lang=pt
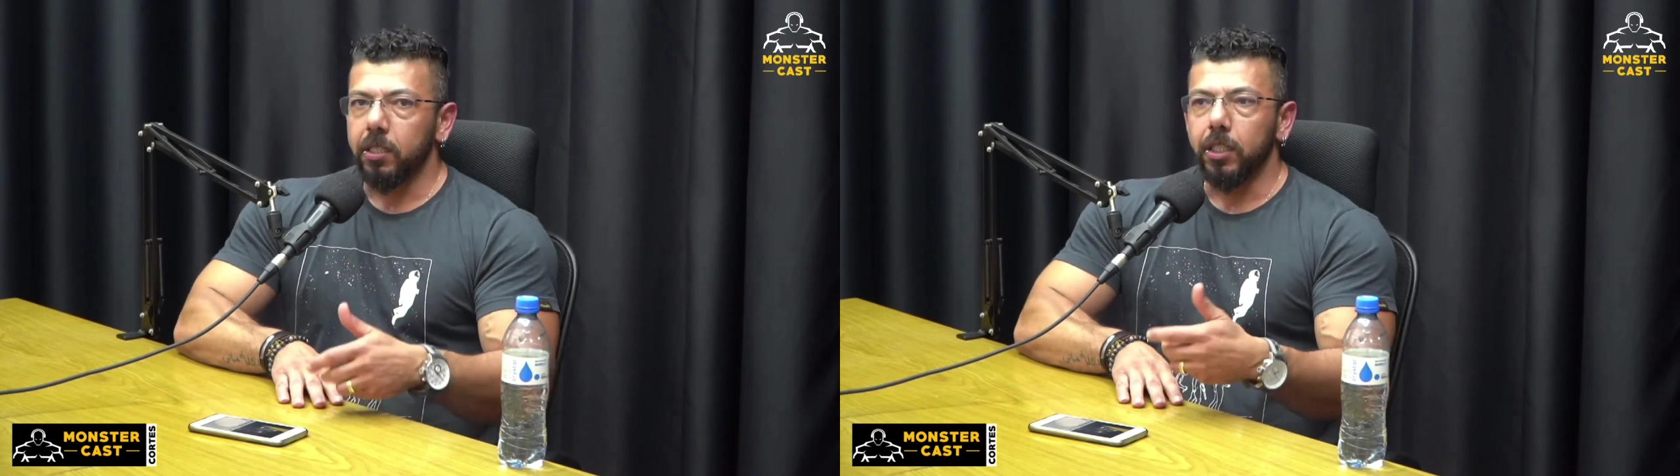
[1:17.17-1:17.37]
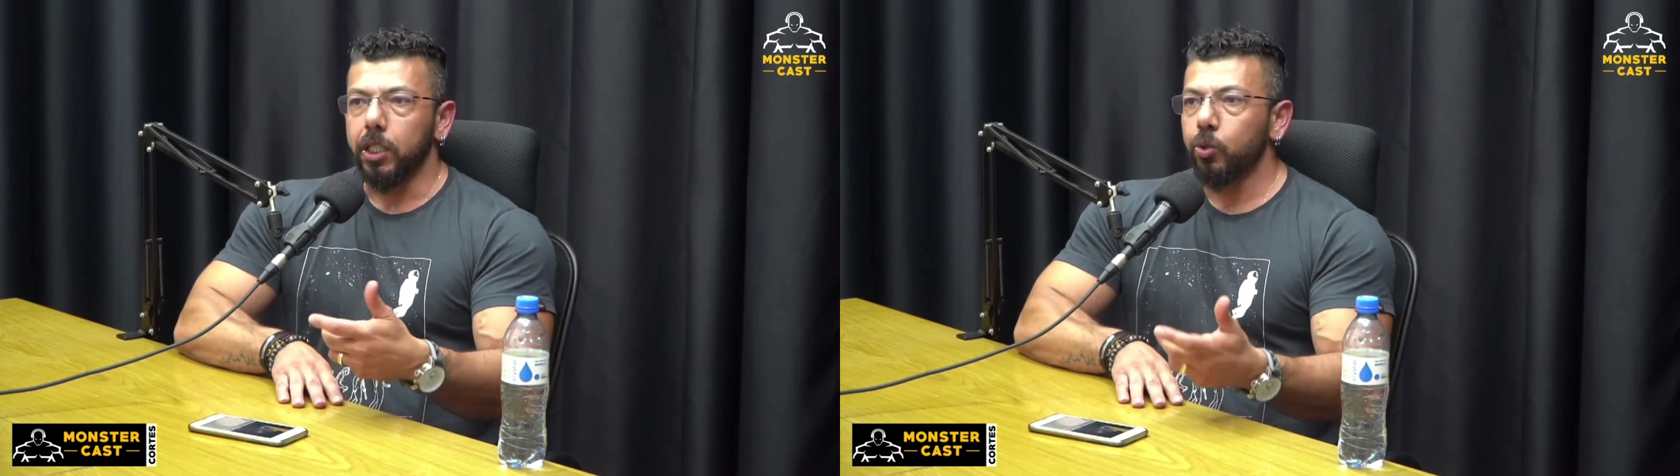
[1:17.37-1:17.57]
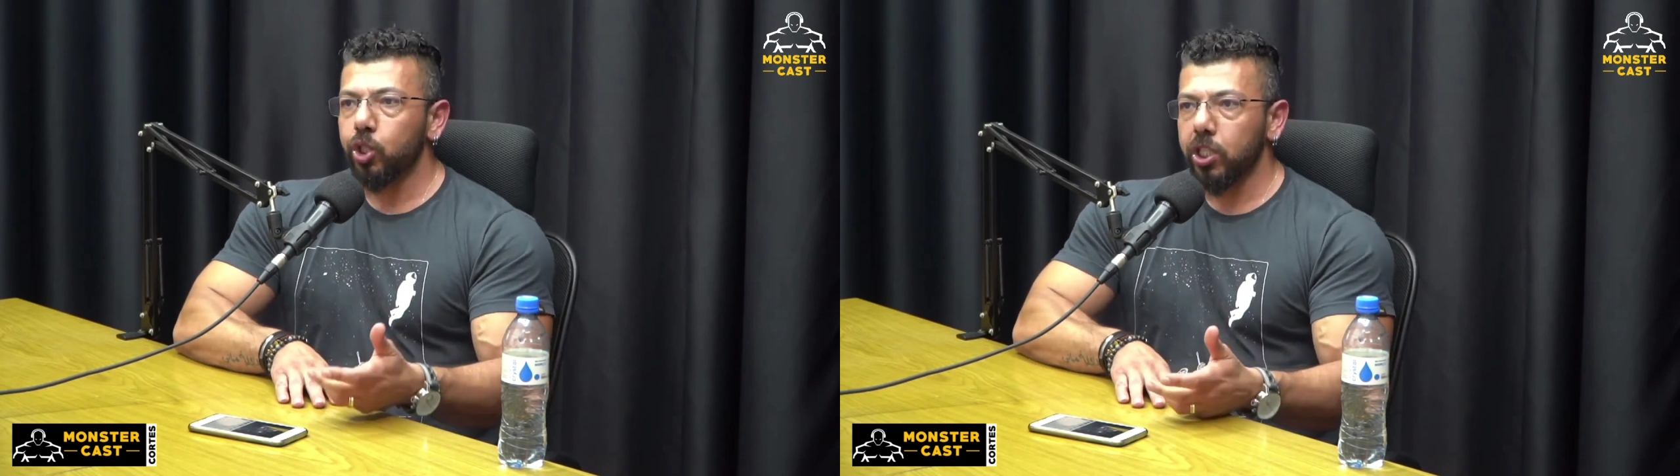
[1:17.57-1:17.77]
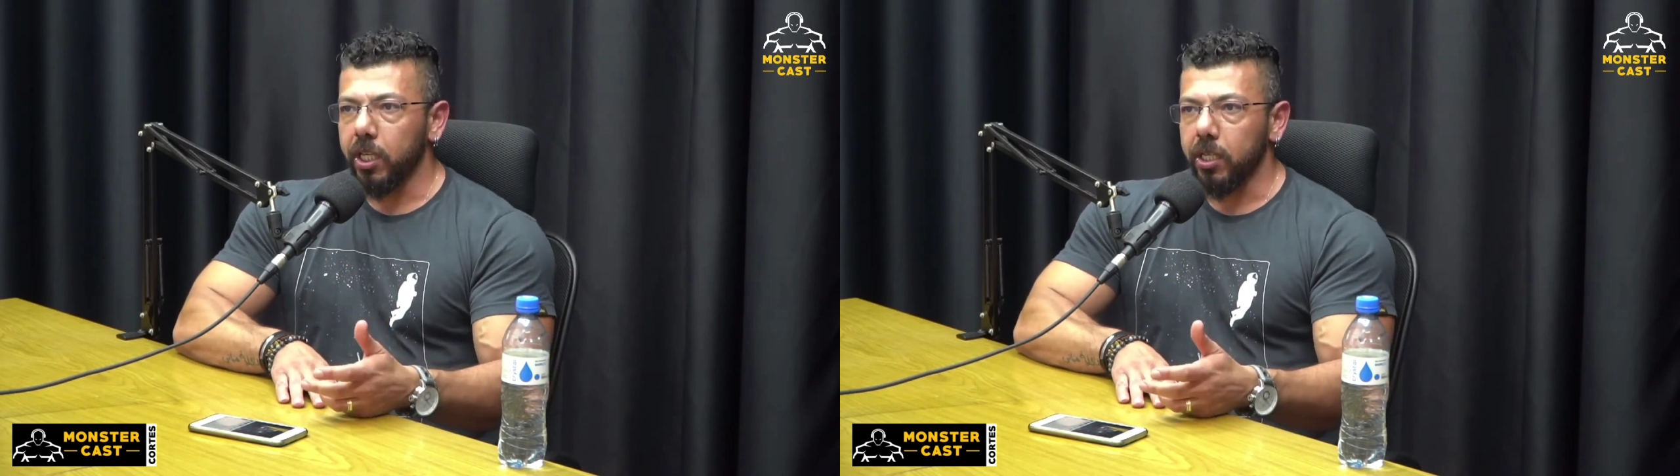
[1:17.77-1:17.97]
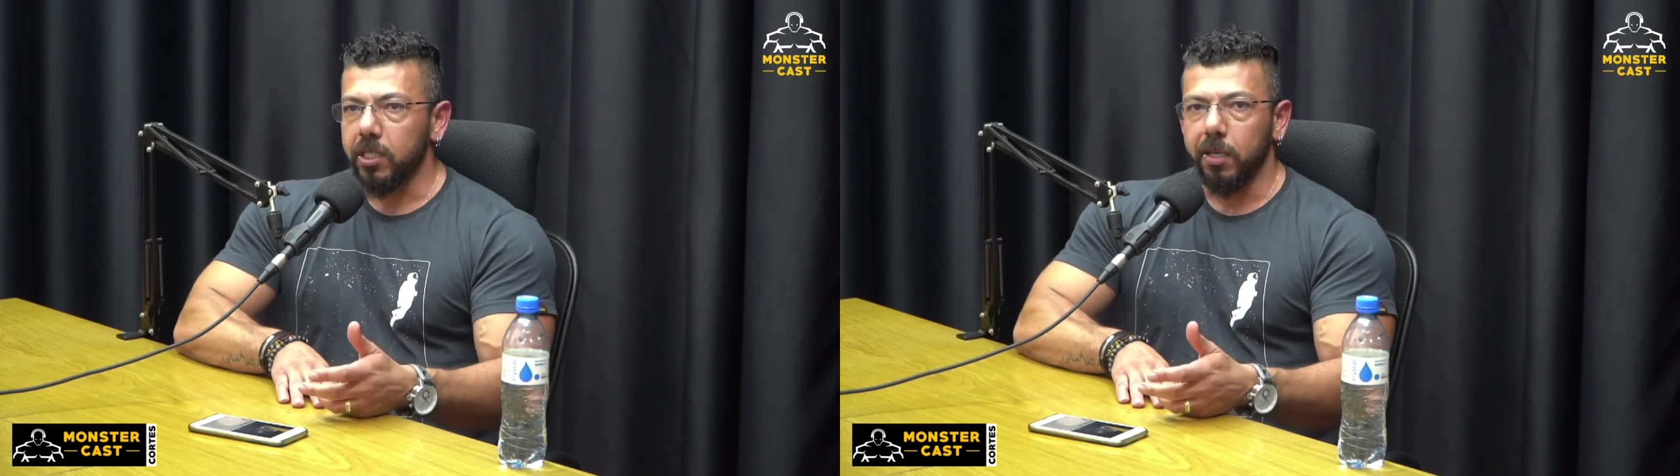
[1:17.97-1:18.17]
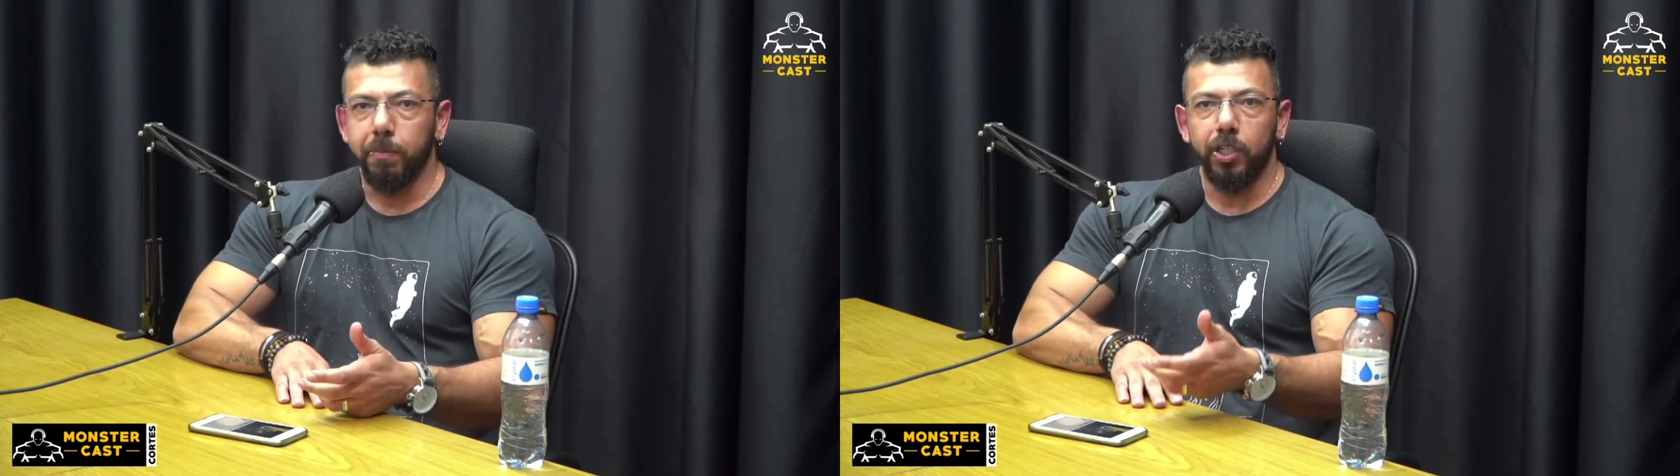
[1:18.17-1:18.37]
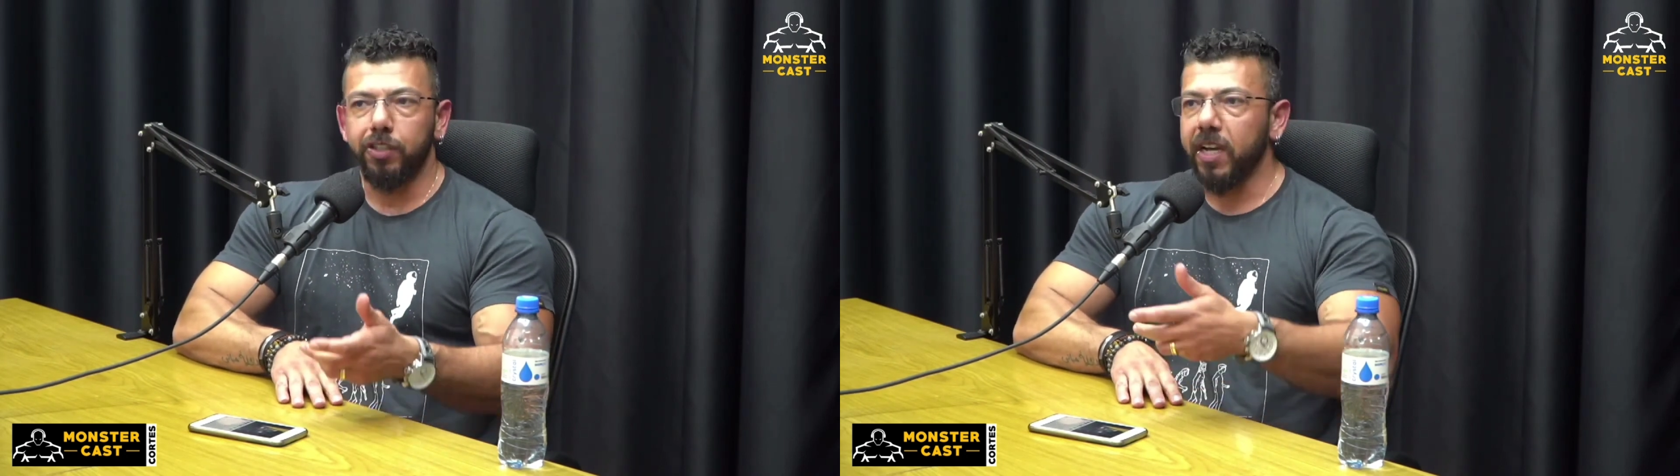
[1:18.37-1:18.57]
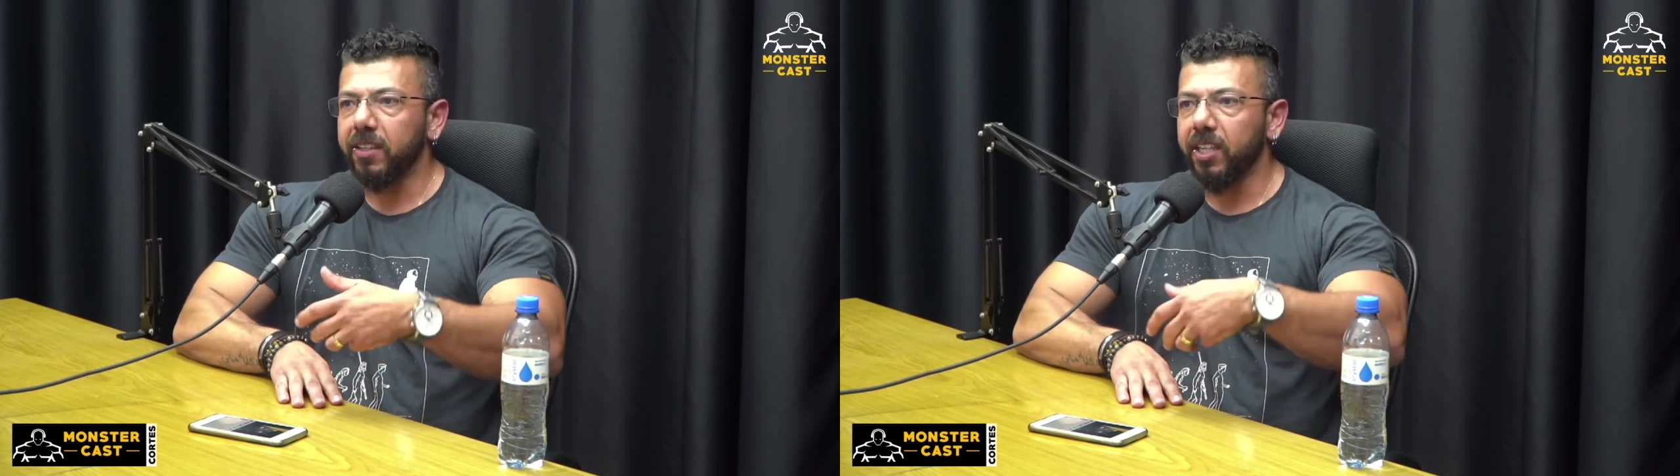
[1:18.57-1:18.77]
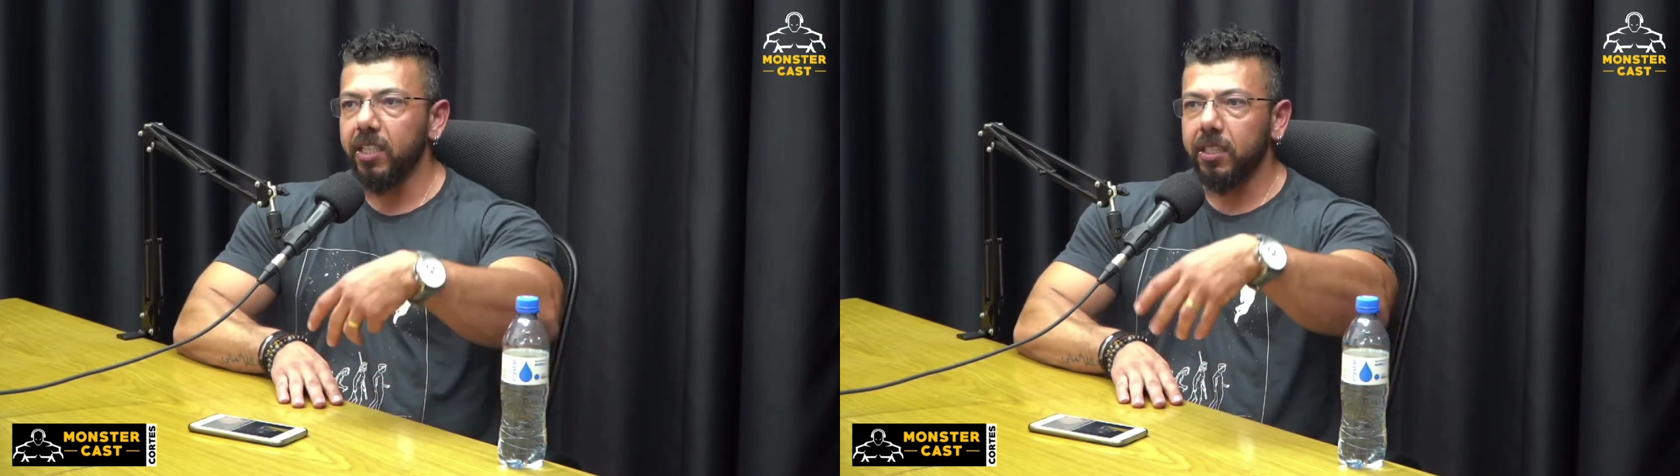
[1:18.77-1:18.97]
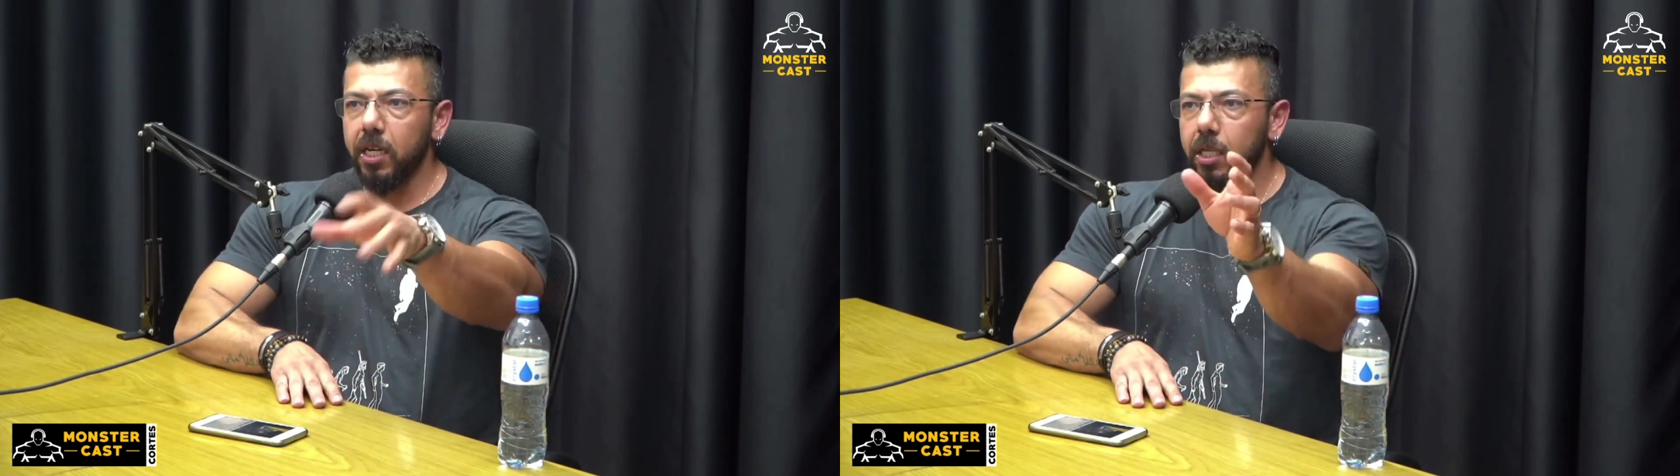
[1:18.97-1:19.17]
Não sei. Você pode ficar
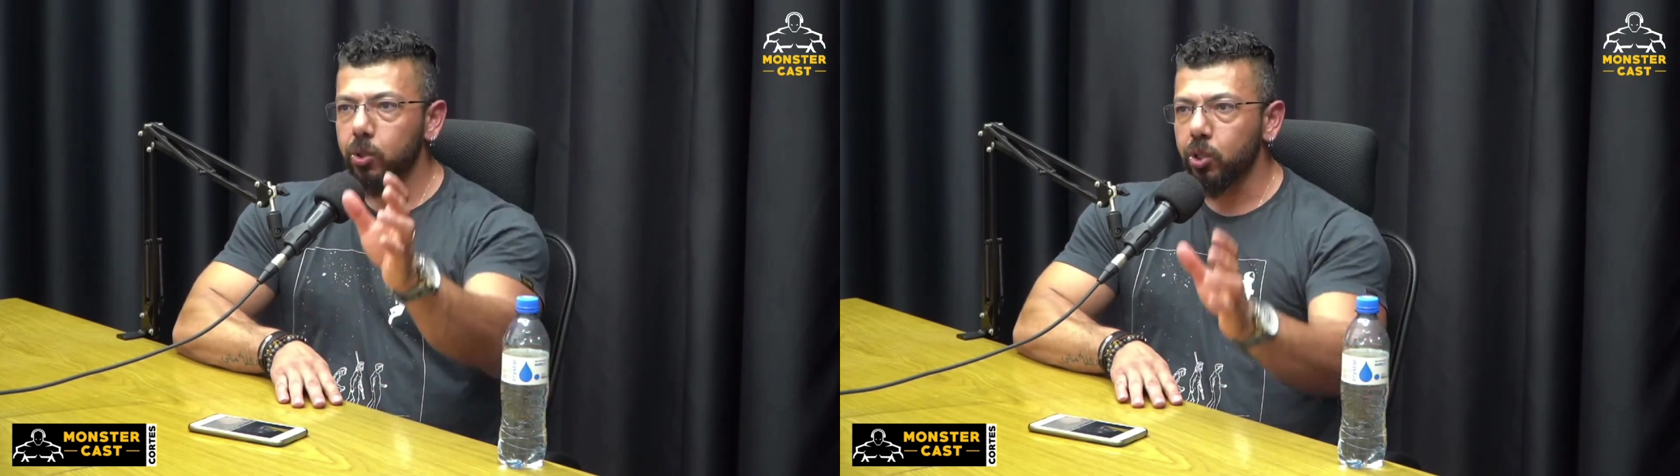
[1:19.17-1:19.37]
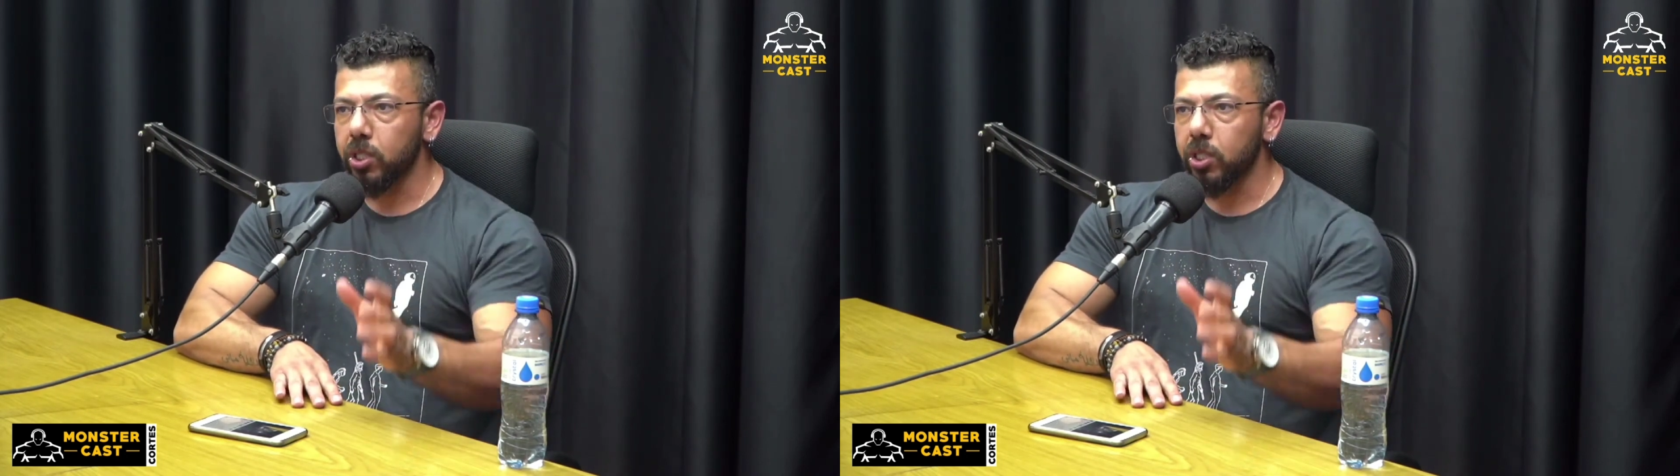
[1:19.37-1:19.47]
30 anos